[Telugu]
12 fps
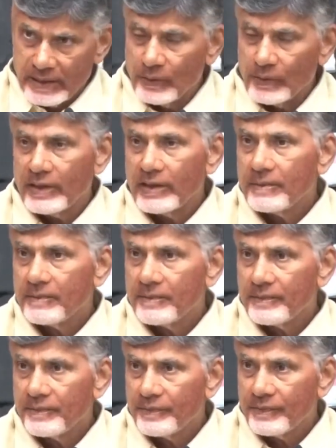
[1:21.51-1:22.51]
రెండోది
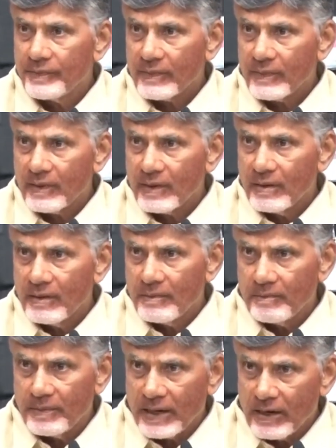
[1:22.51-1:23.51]

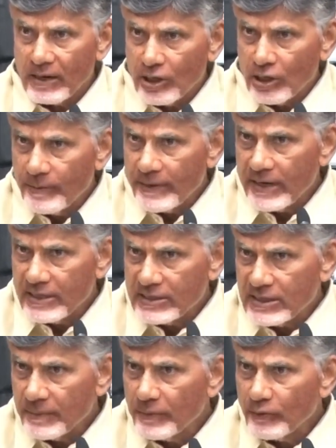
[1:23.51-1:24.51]
బంగారు
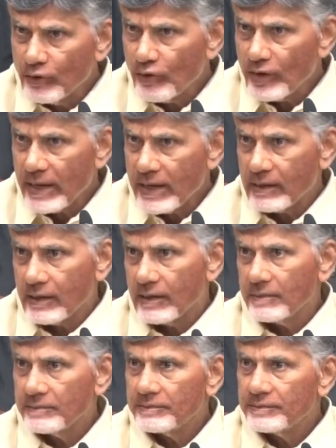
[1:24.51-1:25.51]
పండించే భూములు ఉన్నాయి
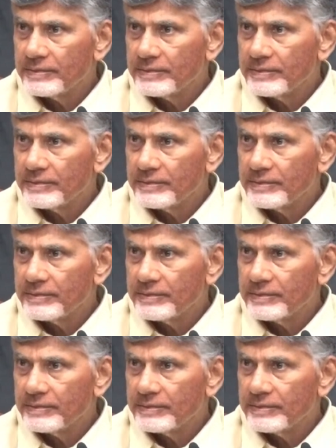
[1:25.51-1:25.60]
ఇక్కడ